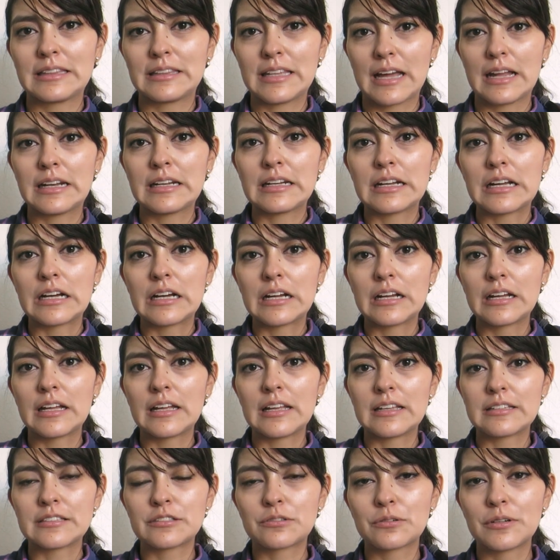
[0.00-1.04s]
tan
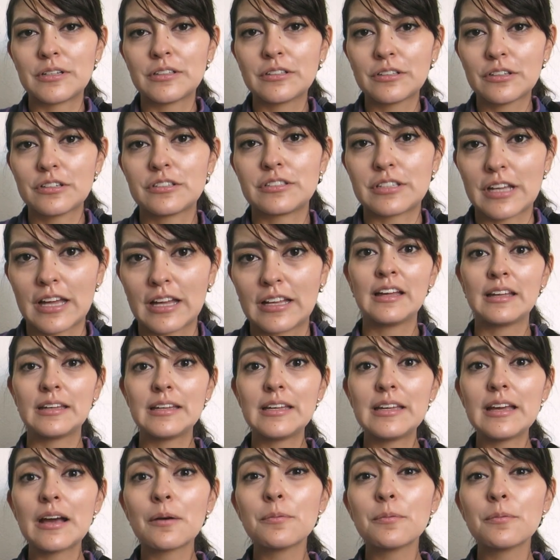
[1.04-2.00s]
estruendosa. Y